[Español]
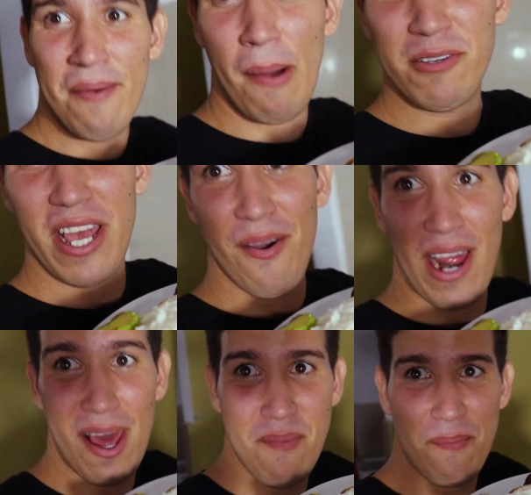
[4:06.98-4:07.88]
Vamos a
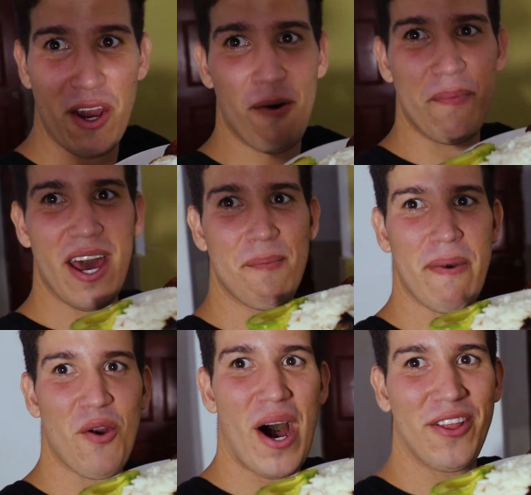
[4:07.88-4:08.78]
llevarle a mi amigo Pierre,
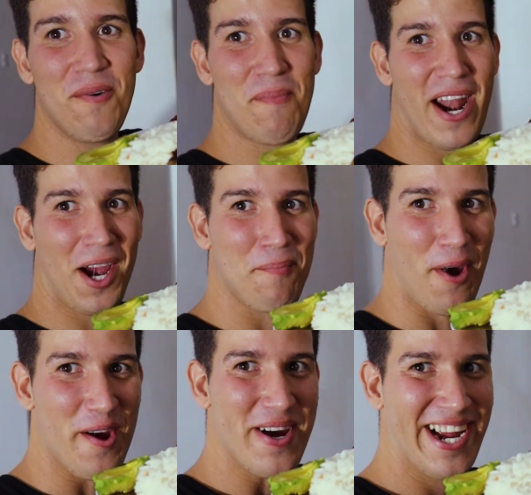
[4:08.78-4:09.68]
peruano, para que
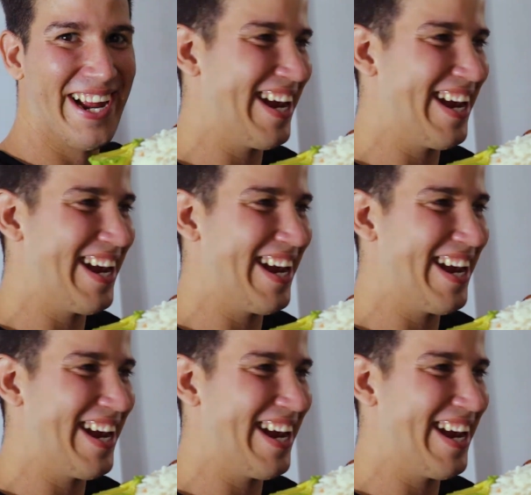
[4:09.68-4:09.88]
pruebe.